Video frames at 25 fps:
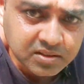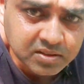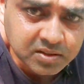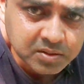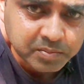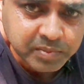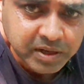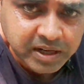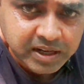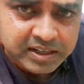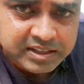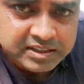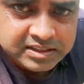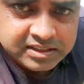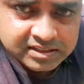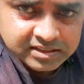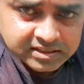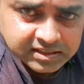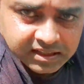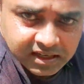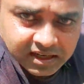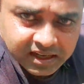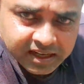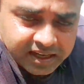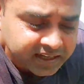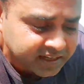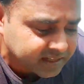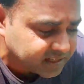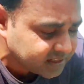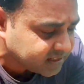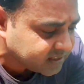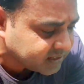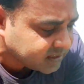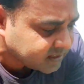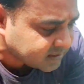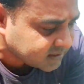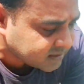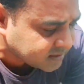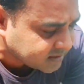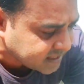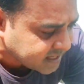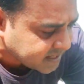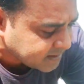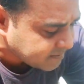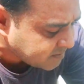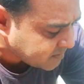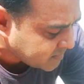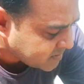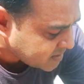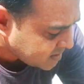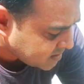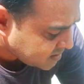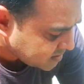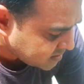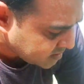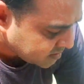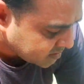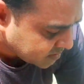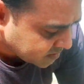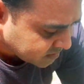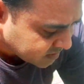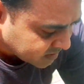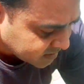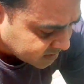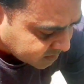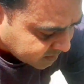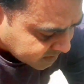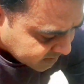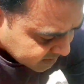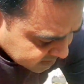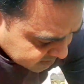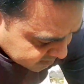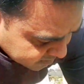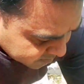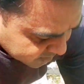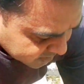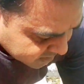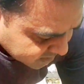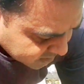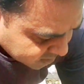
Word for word: और बारिश इस साल है ही नहीं इस टाइम वैसे बारिश का